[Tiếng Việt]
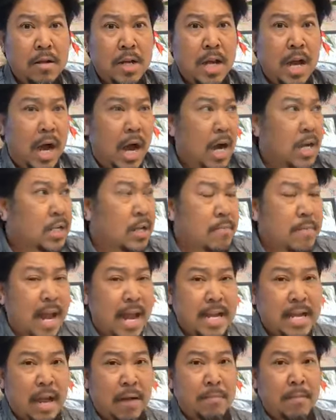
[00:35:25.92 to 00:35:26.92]
Người ở trong
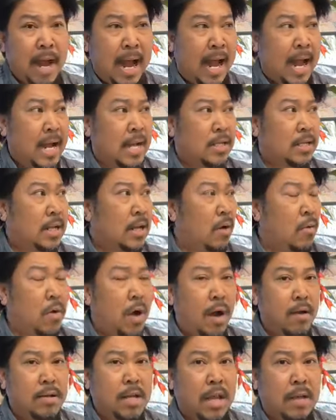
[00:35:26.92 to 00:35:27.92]
đây không hà, chứ
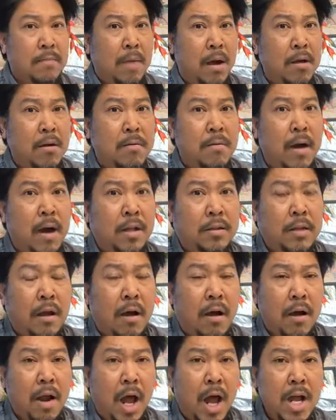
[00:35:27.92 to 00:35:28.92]
đâu có gì bự
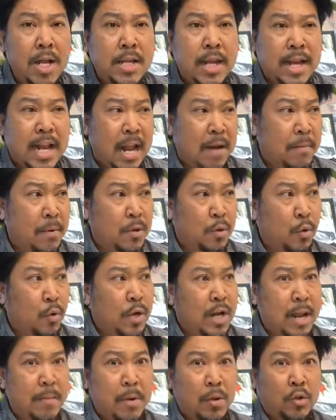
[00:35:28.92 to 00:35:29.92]
to lớn vậy đây mà
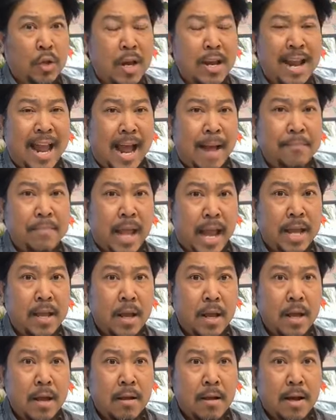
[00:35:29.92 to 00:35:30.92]
chui đây biểu tình làm
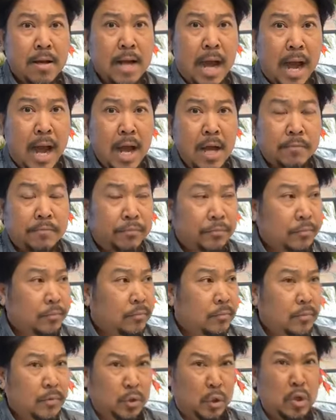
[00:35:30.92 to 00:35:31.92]
vậy. Đó,
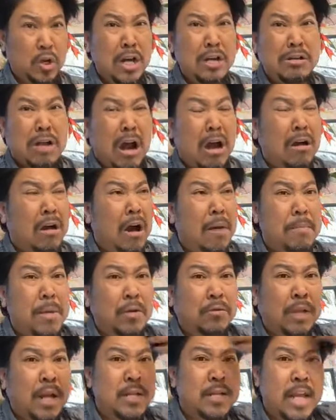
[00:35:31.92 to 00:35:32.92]
tôi nói trời ơi
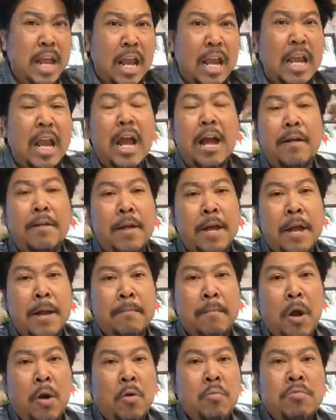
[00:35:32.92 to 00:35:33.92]
biểu tình vậy á,
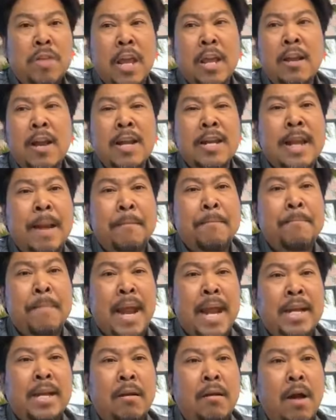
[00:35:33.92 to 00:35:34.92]
mà cũng chỉ có năm
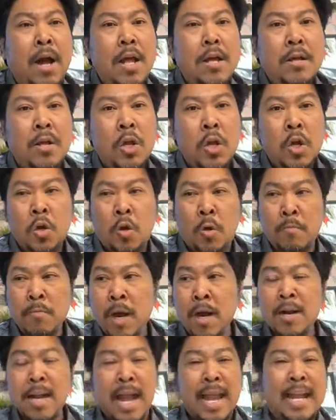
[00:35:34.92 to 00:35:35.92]
bảy đứa
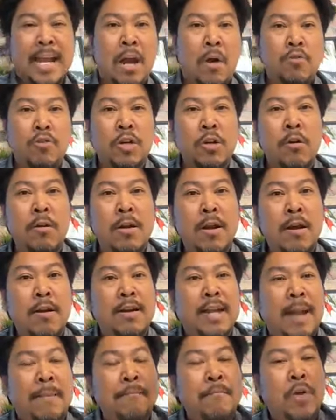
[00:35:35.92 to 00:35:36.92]
cũng đứng ngay cái đầu đường
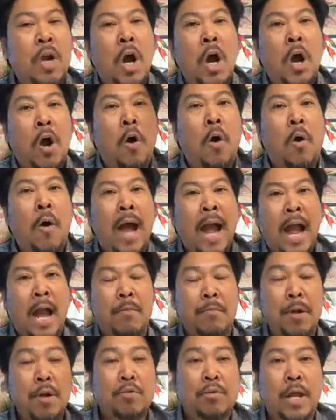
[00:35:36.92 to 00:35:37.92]
đó cầm cờ hô
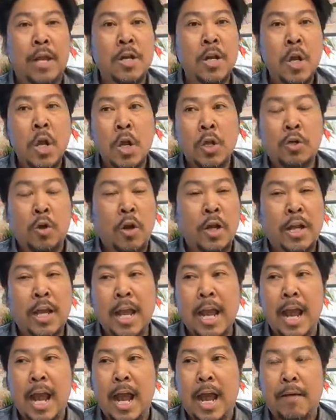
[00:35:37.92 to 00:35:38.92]
hào biểu tình, rồi
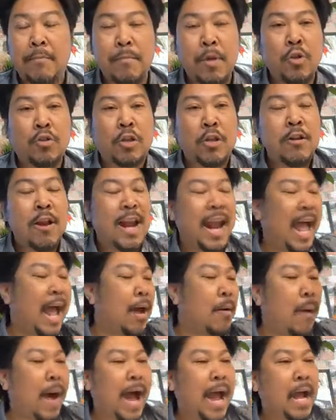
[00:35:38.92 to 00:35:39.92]
cái à, biểu tình nó
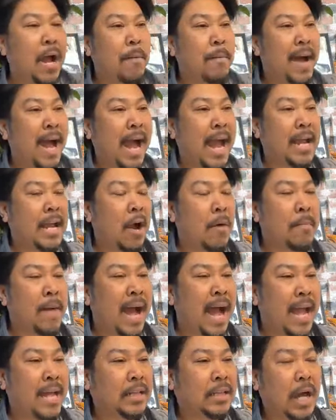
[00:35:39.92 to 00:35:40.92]
la hoài không ai không
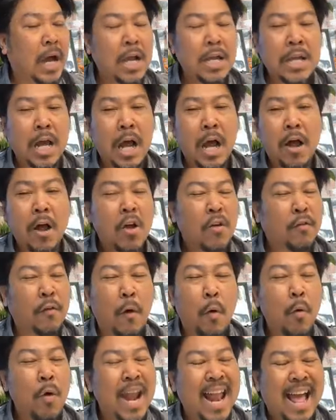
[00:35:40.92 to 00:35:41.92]
ai tới à,
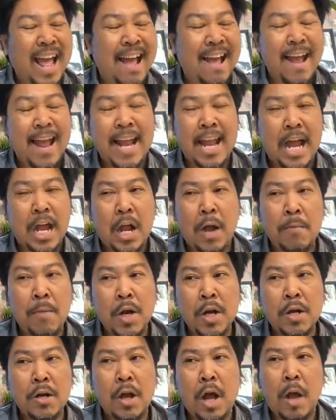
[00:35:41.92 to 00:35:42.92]
phụ la hay là không
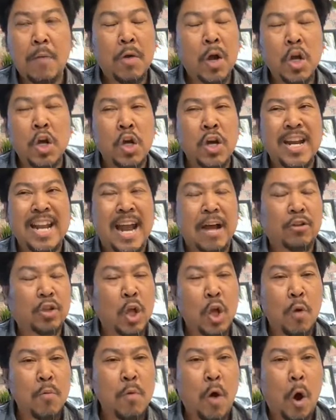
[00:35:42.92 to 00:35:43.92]
có không có người nào
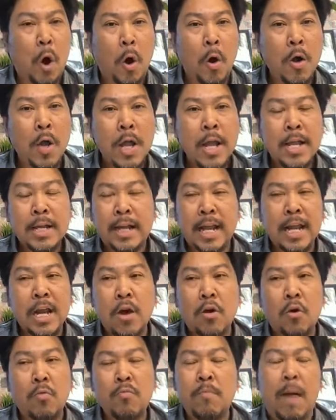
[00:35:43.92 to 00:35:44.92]
tới ủng hộ. Cái
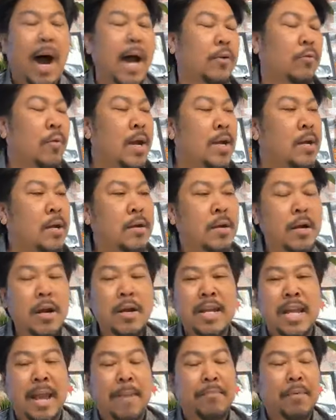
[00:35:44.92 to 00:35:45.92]
đó cũng mệt quá, nó nó,
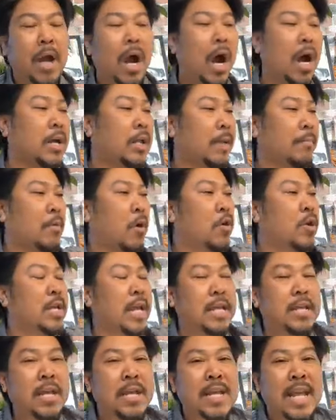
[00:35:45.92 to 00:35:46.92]
nó dẹp cờ dẹp đồ, nó
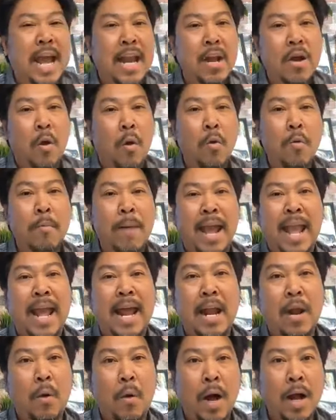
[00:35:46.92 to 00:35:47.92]
chạy về nhà nó ngủ
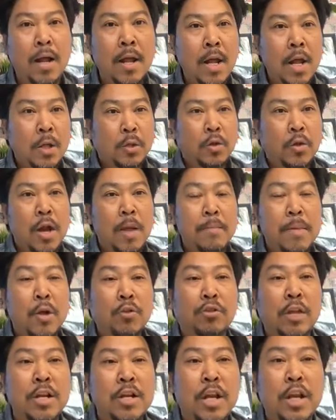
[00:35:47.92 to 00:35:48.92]
mẹ luôn. Tôi nói
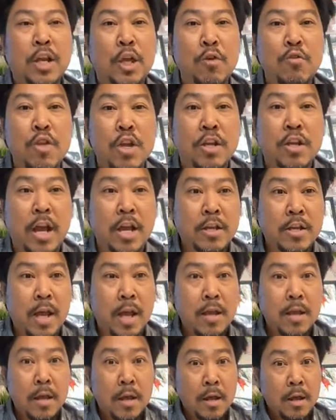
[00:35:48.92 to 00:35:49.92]
biểu tình cái kiểu gì kỳ
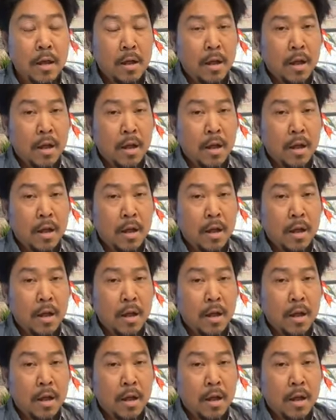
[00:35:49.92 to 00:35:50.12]
vậy?